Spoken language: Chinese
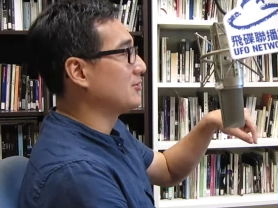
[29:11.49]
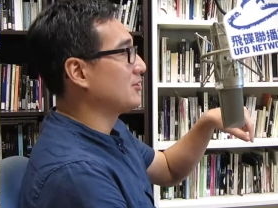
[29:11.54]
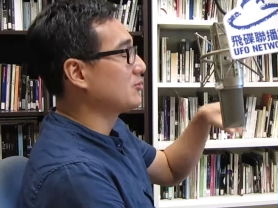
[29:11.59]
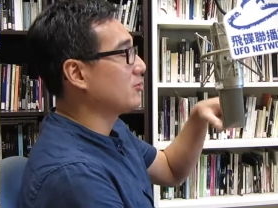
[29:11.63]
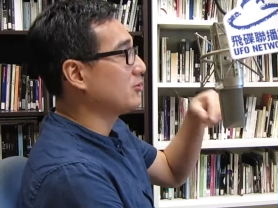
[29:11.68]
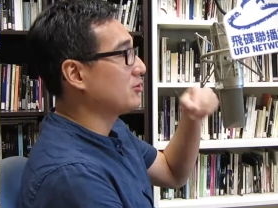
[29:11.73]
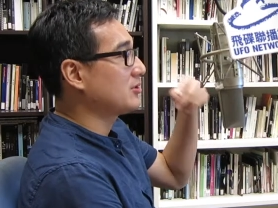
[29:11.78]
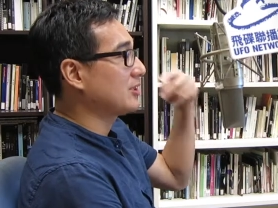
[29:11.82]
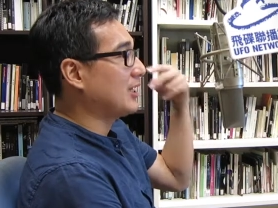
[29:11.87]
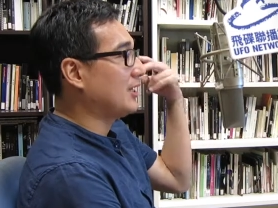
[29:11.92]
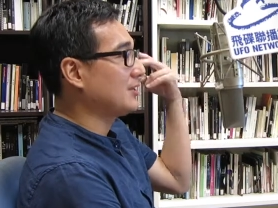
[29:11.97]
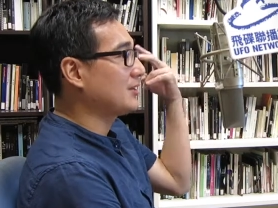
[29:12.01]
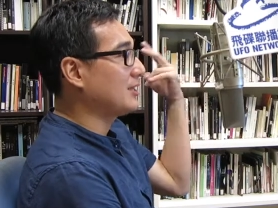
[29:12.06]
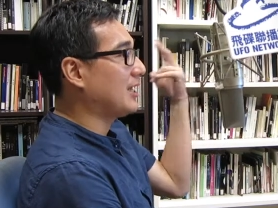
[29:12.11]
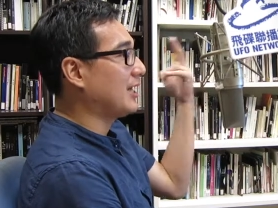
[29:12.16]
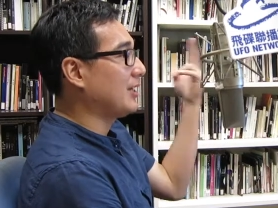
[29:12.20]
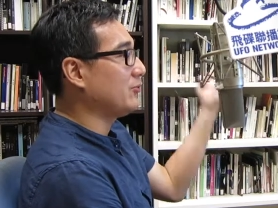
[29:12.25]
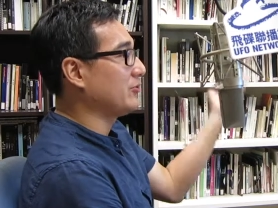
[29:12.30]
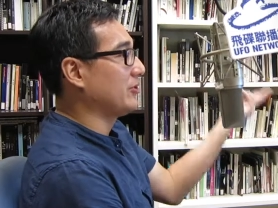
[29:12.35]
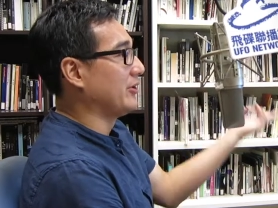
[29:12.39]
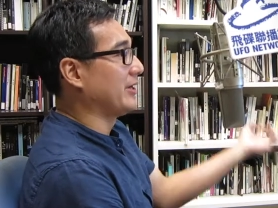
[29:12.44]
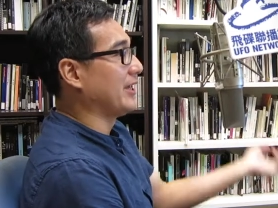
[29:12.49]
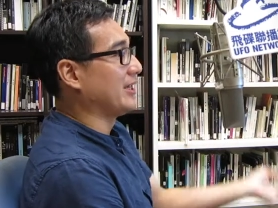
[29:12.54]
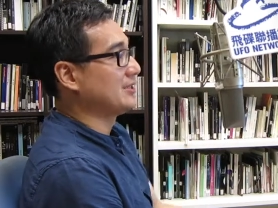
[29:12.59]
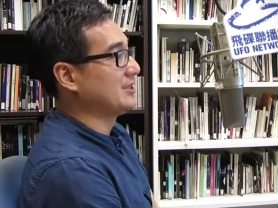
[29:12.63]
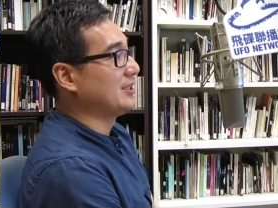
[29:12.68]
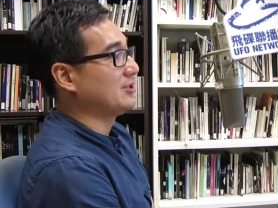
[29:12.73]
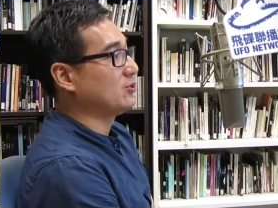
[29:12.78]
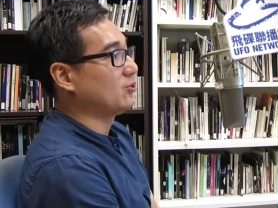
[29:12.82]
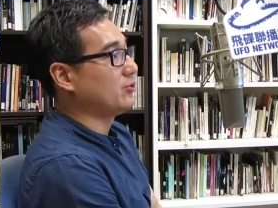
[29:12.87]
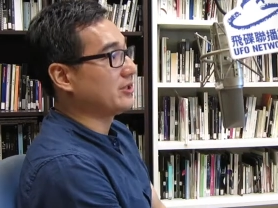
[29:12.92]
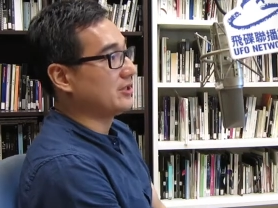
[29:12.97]
他说他大陆有两
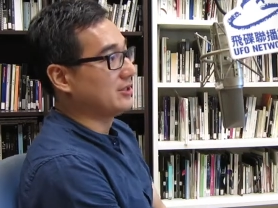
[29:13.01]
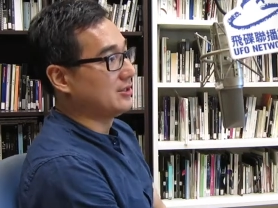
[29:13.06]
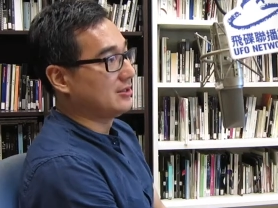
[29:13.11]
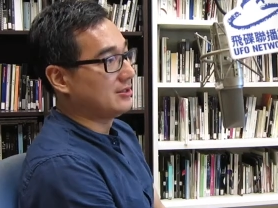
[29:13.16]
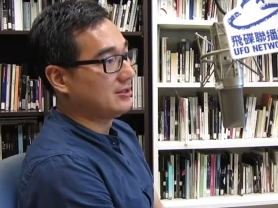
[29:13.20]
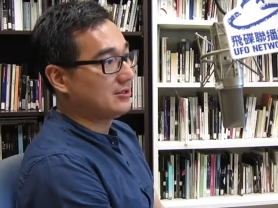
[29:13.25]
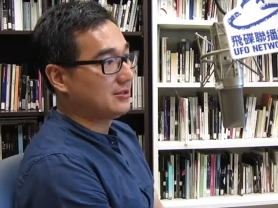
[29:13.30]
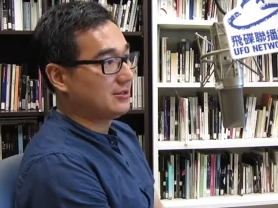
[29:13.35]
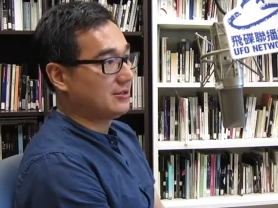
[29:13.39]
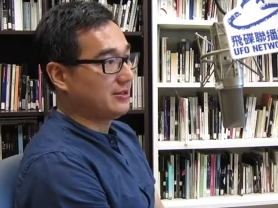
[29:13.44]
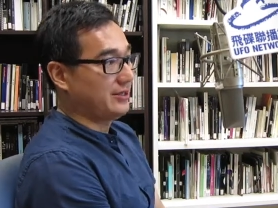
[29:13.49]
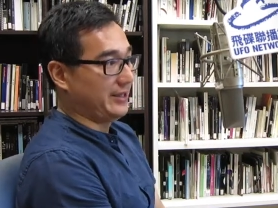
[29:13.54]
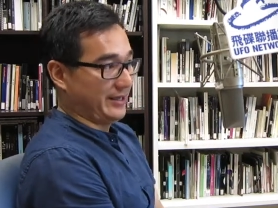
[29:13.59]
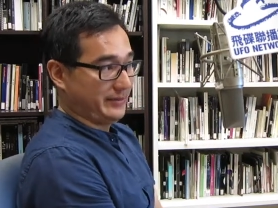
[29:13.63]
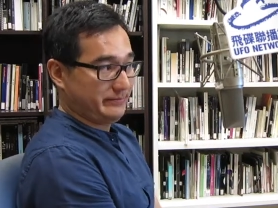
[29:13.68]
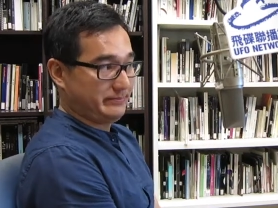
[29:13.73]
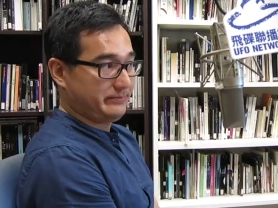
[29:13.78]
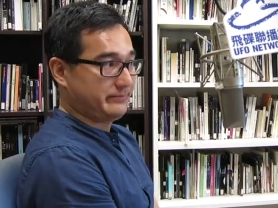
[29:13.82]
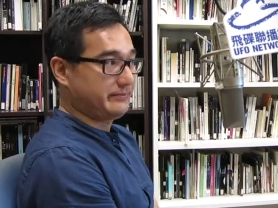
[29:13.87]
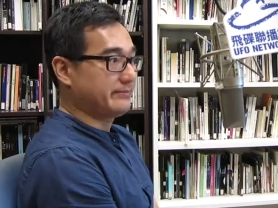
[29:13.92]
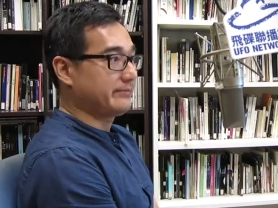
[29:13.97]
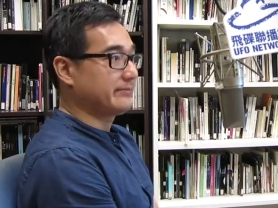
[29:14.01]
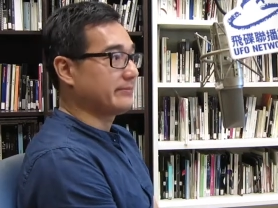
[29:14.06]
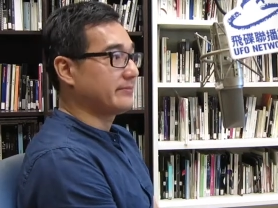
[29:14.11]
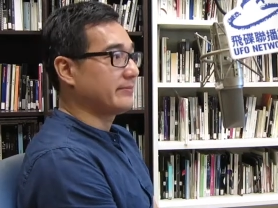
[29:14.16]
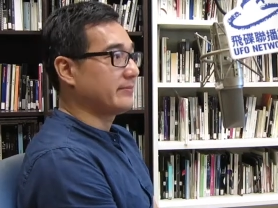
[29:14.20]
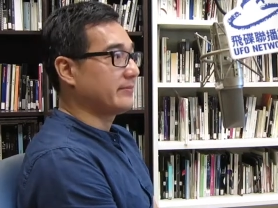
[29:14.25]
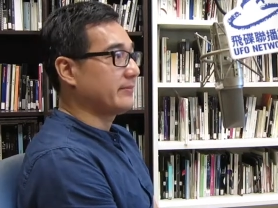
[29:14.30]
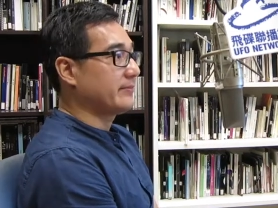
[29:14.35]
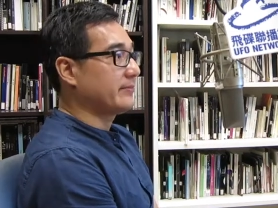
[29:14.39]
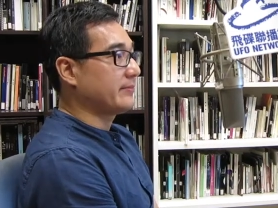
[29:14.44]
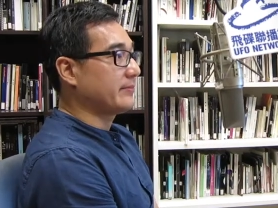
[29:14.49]
千多个点，嗯，
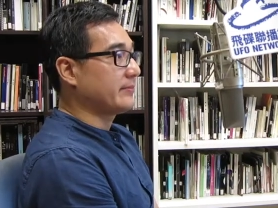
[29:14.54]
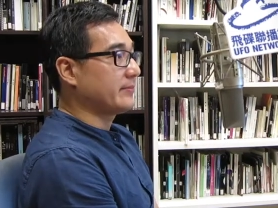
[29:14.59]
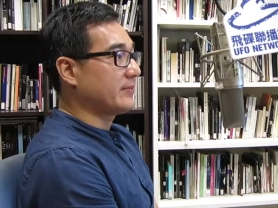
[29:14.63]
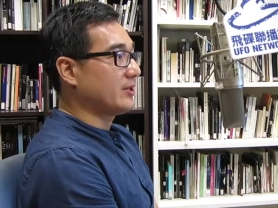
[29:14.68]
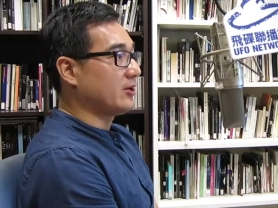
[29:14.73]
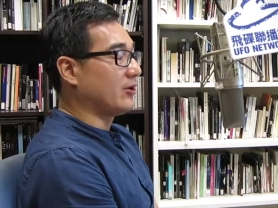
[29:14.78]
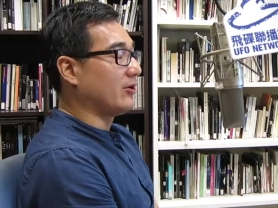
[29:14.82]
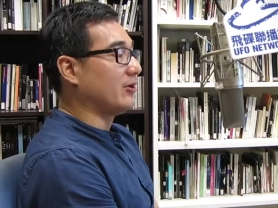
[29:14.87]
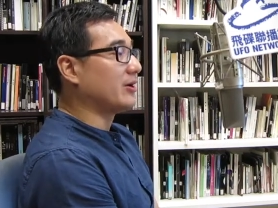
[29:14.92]
哦，